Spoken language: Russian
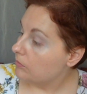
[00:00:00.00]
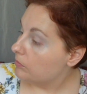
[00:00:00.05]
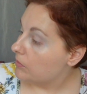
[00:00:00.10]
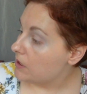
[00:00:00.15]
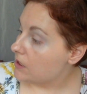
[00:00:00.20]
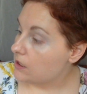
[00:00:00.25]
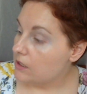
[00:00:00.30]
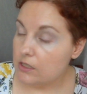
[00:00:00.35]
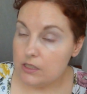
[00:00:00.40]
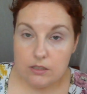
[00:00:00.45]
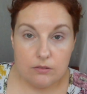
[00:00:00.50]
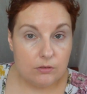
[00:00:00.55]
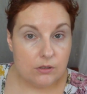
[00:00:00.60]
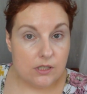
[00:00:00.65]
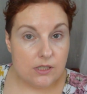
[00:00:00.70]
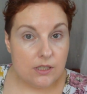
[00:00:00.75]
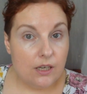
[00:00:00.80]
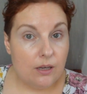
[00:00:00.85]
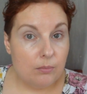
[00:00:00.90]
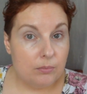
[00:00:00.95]
Простите,
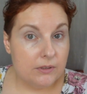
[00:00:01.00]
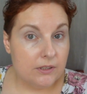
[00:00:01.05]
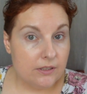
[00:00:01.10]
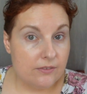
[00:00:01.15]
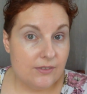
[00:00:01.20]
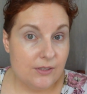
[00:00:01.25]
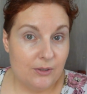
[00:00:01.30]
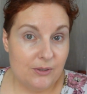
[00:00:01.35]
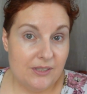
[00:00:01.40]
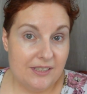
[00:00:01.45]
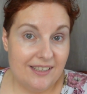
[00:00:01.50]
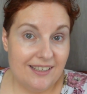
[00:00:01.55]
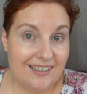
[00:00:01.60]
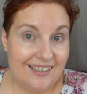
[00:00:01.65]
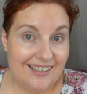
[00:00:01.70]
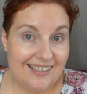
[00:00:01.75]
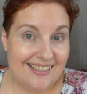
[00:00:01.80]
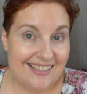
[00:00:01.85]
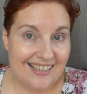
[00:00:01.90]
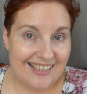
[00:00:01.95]
вот заляпанное все
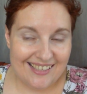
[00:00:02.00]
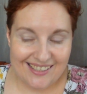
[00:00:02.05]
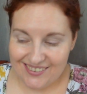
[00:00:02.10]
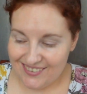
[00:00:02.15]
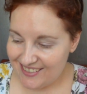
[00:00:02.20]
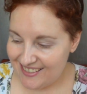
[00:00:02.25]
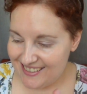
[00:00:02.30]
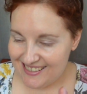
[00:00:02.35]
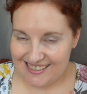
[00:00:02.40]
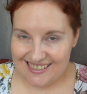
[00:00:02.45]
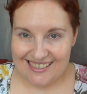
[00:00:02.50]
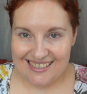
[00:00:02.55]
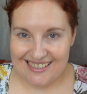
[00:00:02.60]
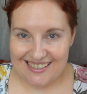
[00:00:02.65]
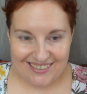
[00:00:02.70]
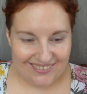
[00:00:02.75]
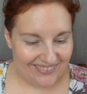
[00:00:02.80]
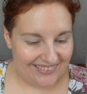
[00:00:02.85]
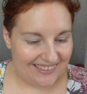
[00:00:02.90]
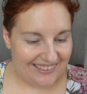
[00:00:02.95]
зеркальце, извините,
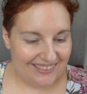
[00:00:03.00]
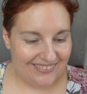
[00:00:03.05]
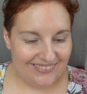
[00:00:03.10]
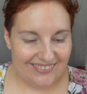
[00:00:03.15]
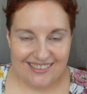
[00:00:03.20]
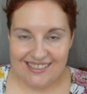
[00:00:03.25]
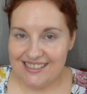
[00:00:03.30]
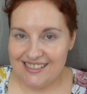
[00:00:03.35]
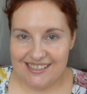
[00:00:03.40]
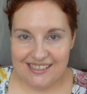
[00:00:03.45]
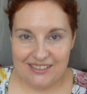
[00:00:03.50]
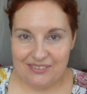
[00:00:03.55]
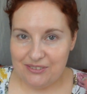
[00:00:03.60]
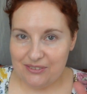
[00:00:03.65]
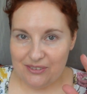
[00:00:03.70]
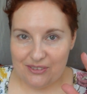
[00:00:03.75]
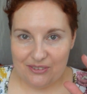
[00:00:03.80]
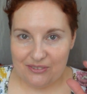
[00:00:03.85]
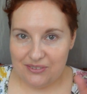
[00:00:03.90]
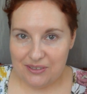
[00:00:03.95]
если вы это видите. И
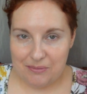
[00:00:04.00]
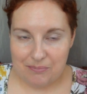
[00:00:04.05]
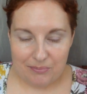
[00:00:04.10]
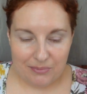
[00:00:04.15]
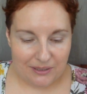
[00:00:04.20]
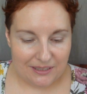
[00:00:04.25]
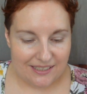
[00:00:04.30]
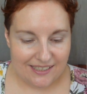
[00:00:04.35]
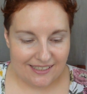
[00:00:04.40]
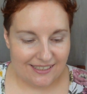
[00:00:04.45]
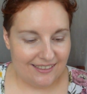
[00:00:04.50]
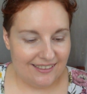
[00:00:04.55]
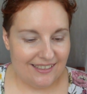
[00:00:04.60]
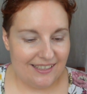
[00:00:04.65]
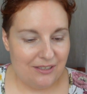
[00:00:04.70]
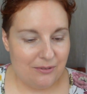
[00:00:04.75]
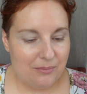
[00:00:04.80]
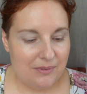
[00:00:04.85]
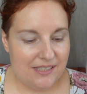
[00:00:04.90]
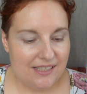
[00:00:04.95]
вот все время пальчики
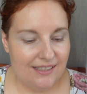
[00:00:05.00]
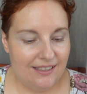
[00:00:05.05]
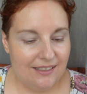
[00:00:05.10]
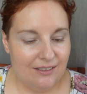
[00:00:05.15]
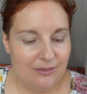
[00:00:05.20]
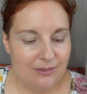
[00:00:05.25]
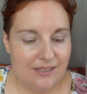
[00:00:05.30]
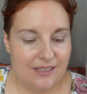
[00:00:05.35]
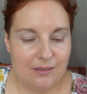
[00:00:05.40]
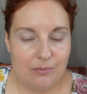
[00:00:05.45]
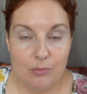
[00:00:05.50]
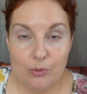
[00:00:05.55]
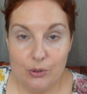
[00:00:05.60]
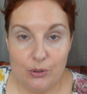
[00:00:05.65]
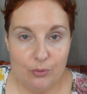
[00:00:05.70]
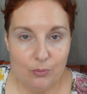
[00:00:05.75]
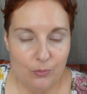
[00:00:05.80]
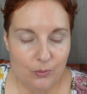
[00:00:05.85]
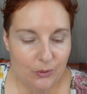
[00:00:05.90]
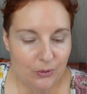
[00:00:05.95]
на нем остаются,
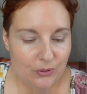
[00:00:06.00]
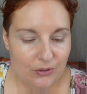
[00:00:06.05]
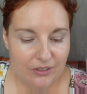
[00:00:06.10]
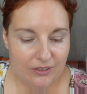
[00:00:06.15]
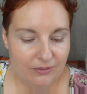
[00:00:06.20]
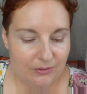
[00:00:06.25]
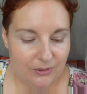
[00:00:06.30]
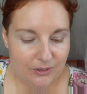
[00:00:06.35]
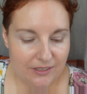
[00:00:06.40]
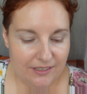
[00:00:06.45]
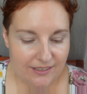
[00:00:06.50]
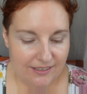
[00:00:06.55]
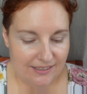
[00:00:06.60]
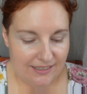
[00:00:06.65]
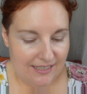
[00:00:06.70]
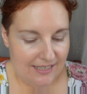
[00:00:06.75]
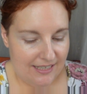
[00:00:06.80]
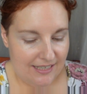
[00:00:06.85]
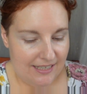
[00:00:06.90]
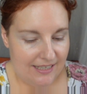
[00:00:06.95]
мою, мою его, и
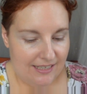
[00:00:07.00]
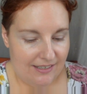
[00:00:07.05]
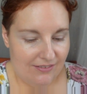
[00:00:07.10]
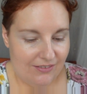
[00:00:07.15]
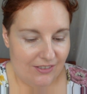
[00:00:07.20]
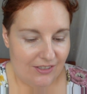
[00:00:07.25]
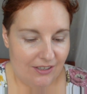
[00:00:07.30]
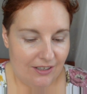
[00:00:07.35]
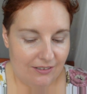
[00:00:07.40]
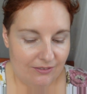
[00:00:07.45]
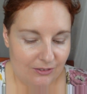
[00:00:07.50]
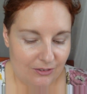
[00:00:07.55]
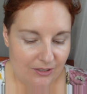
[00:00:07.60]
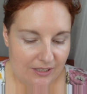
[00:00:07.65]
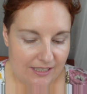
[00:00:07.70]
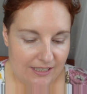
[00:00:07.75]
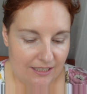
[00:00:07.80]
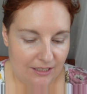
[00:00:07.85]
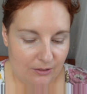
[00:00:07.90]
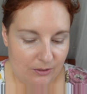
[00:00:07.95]
все равно
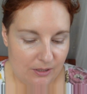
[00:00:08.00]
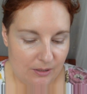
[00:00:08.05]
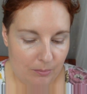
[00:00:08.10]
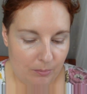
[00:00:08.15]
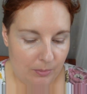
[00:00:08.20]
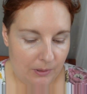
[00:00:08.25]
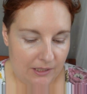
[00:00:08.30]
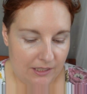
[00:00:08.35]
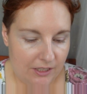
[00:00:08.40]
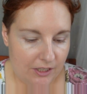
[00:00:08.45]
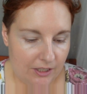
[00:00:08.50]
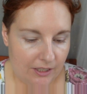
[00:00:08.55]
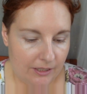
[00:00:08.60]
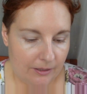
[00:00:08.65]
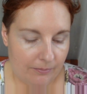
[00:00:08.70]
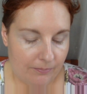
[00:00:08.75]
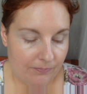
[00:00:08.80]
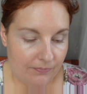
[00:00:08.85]
остаются пальчики.